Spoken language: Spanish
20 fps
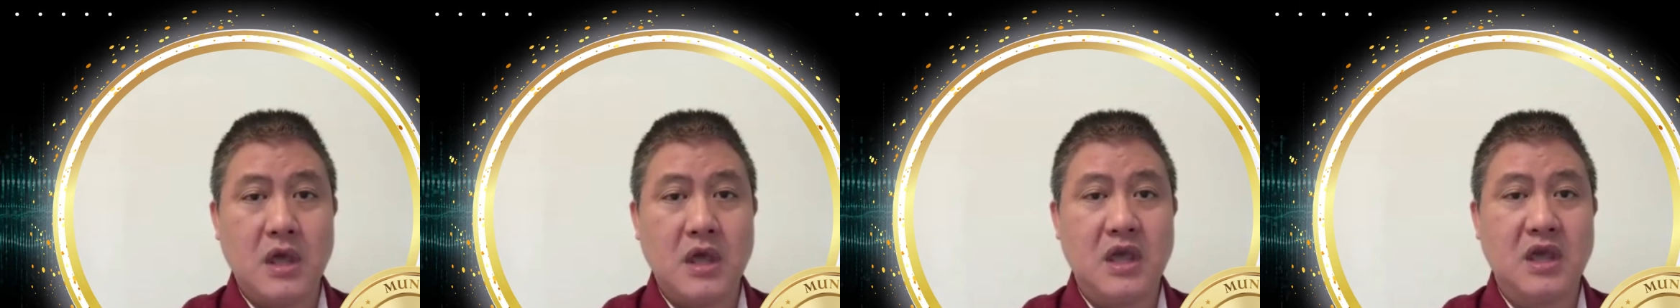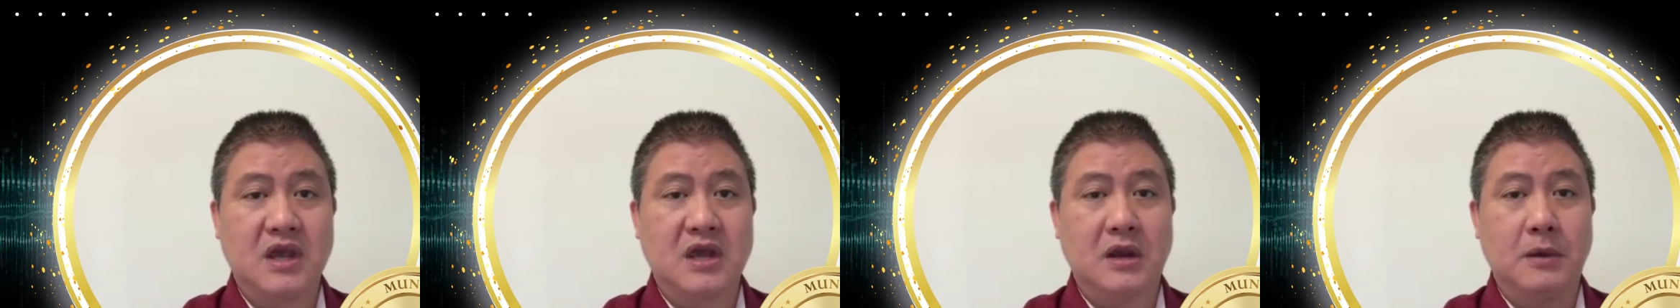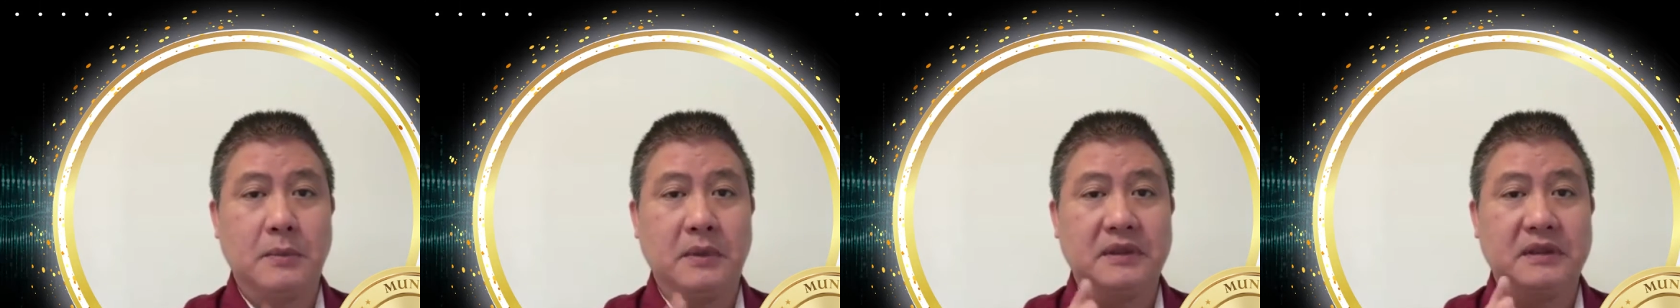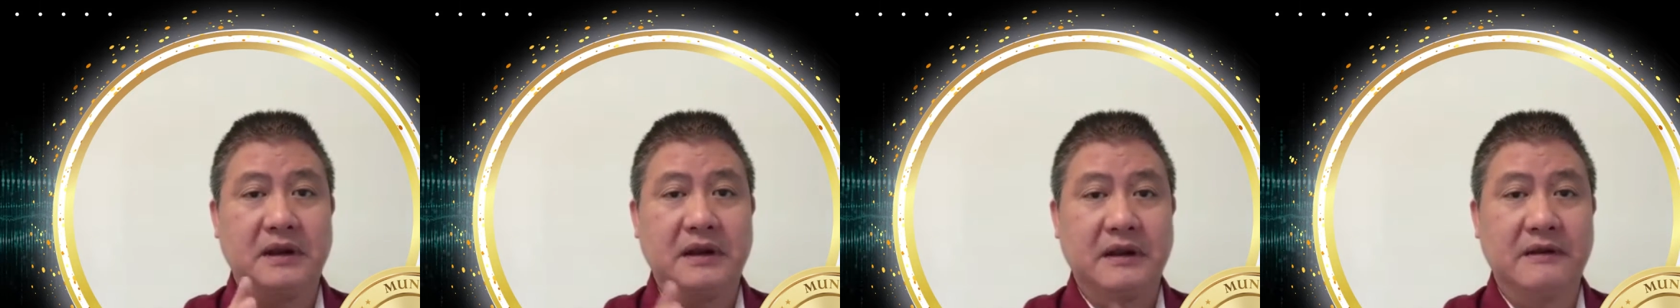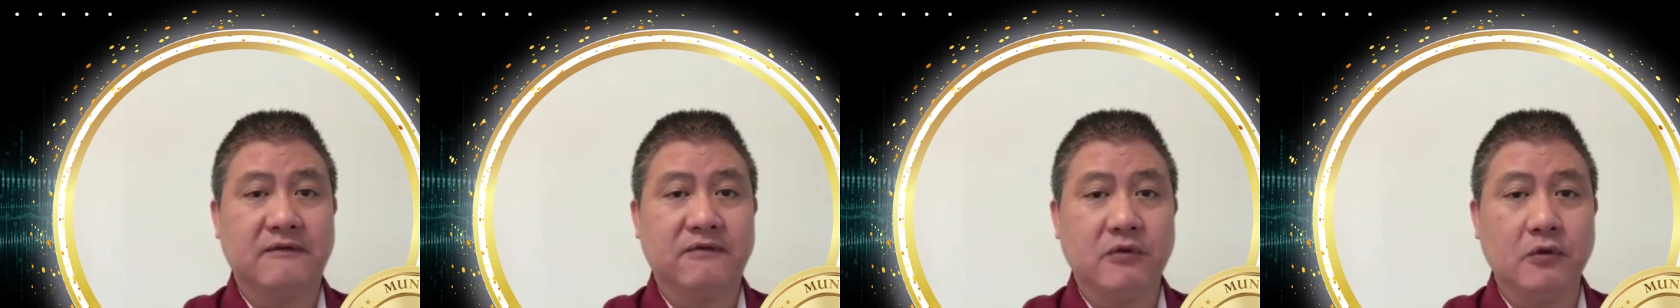
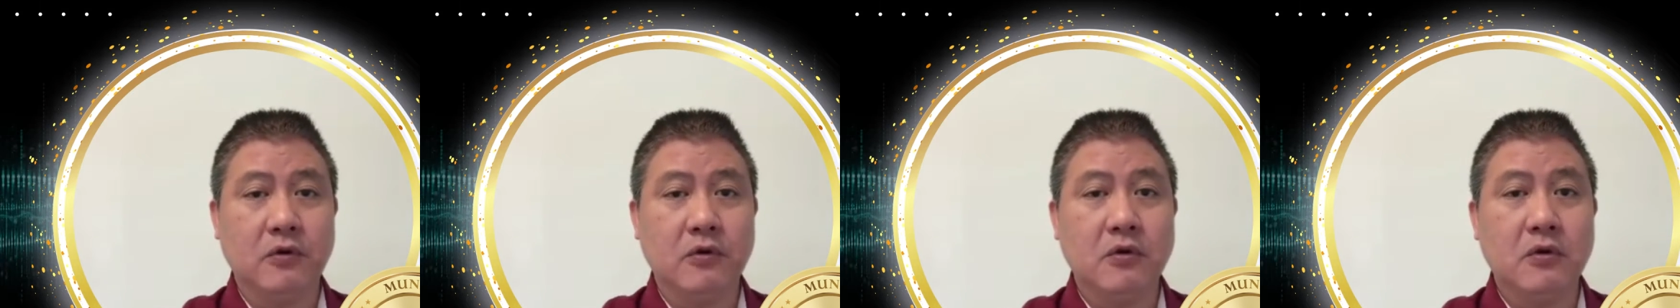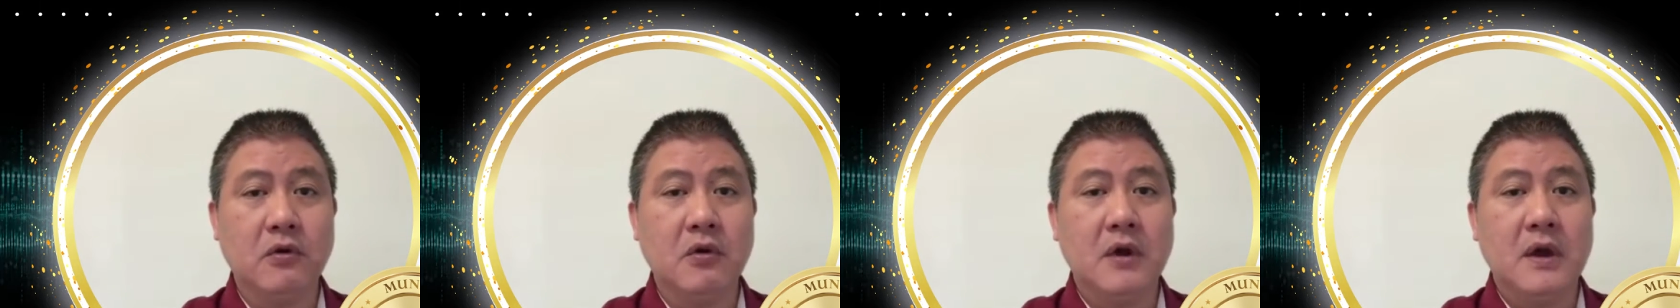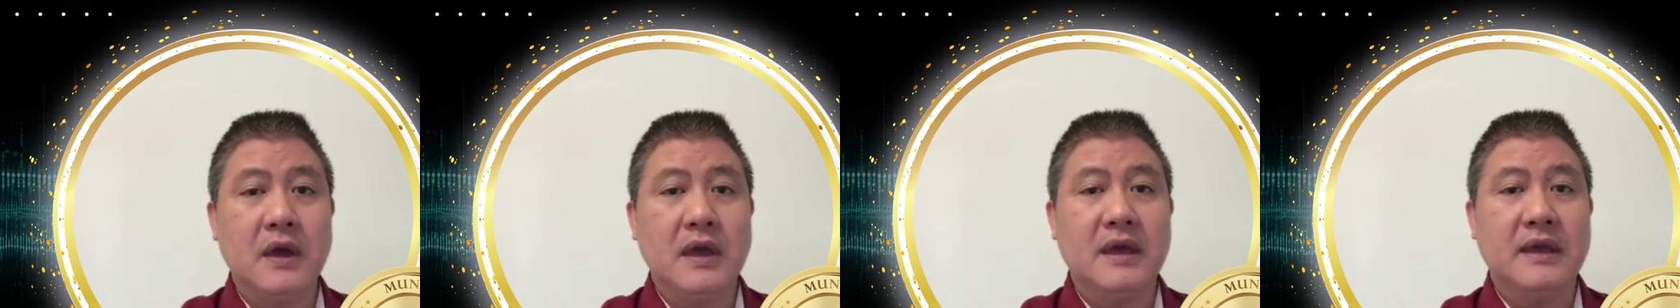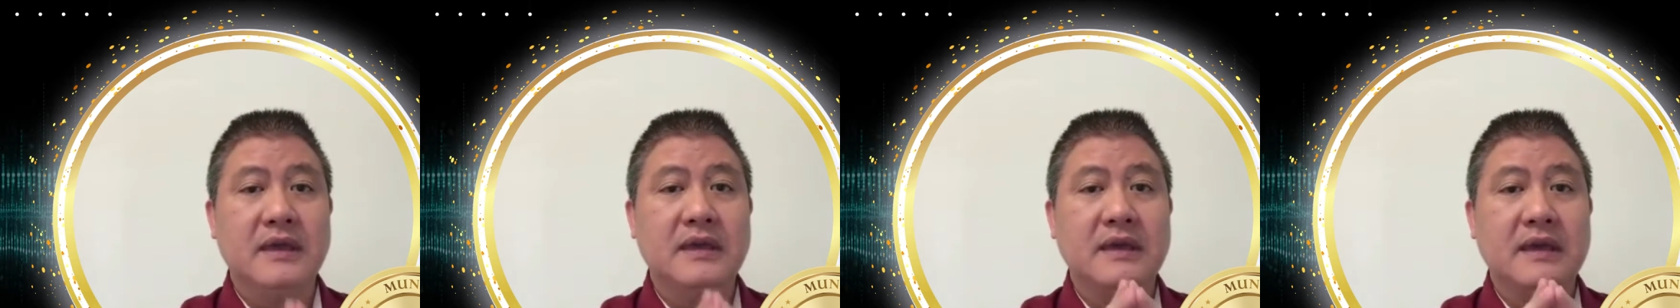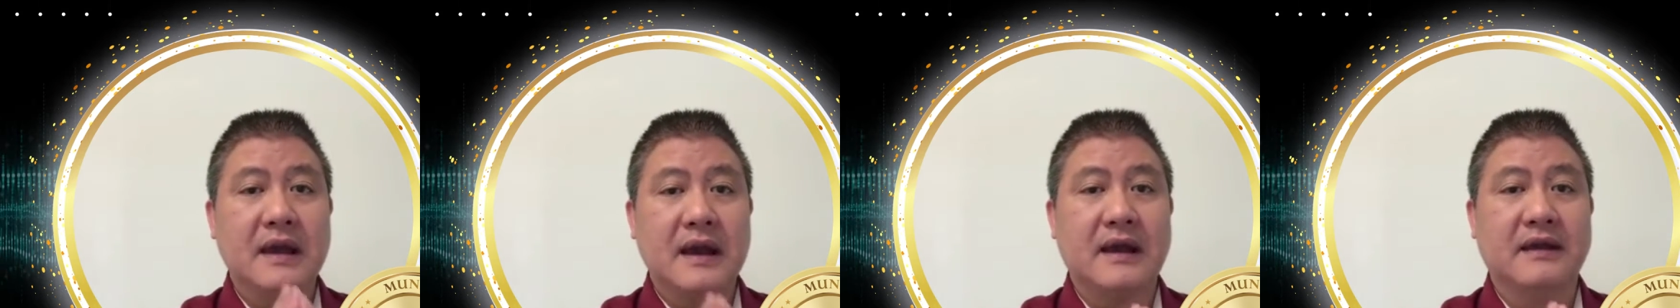Incrementar el flujo
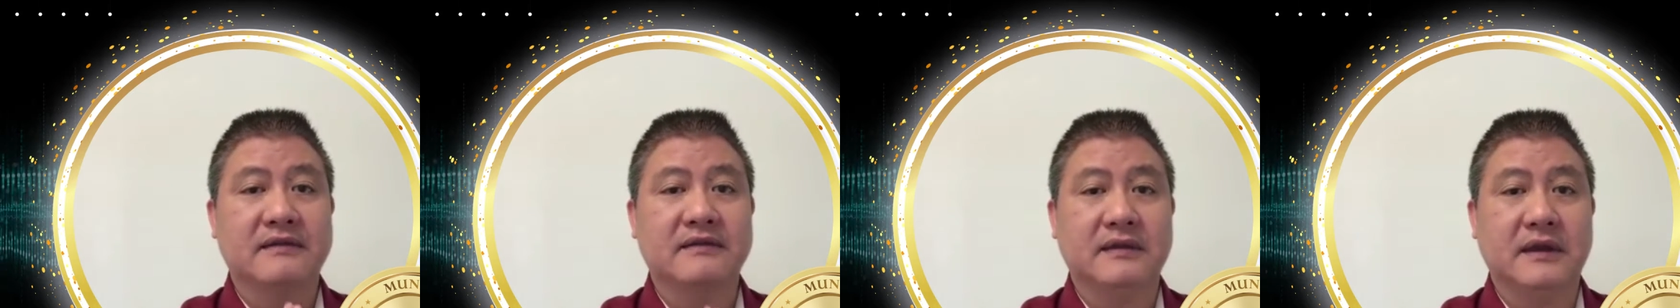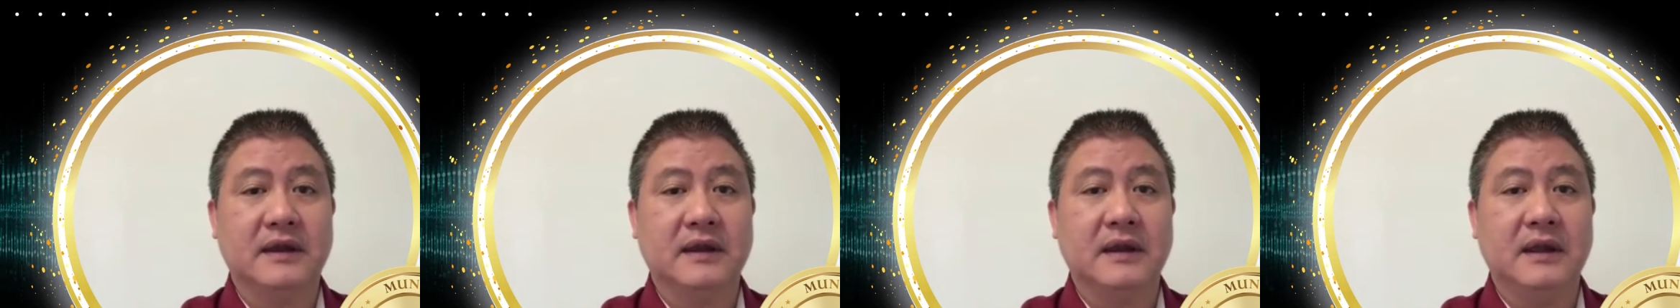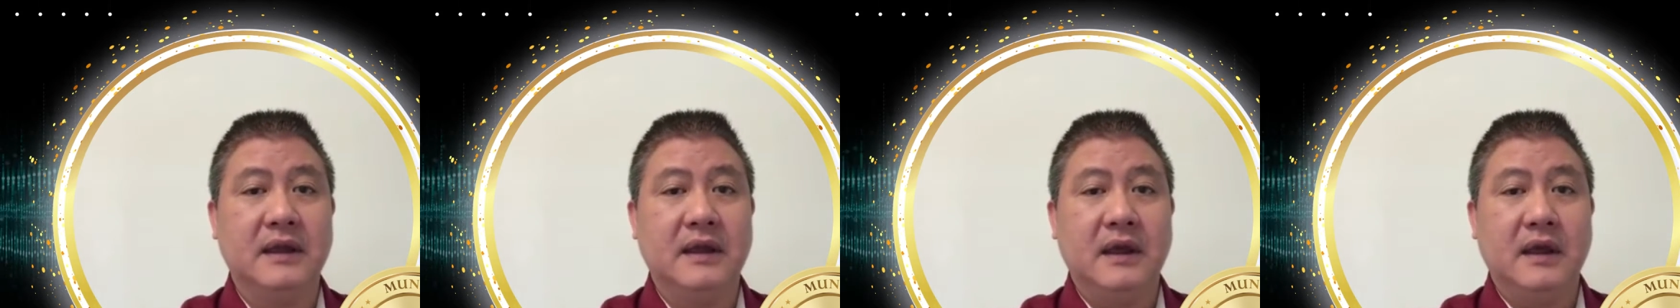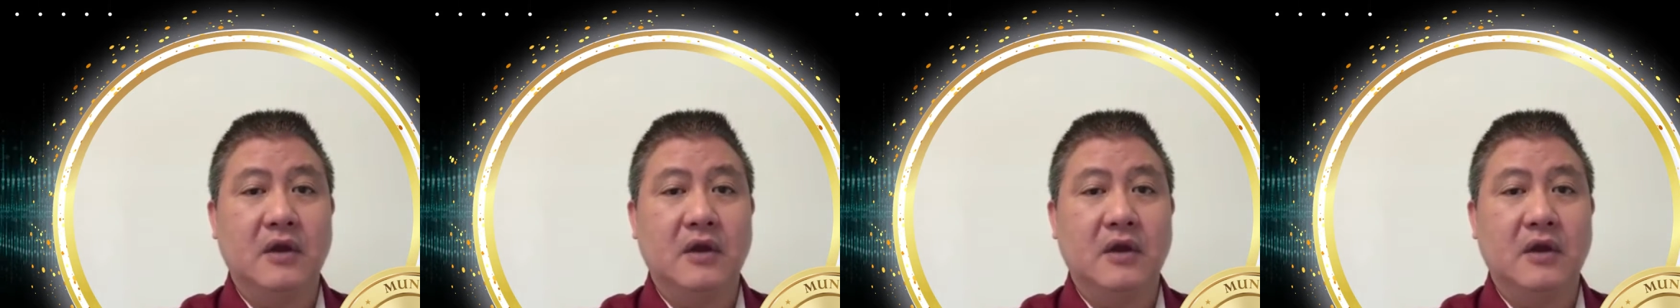y hacer,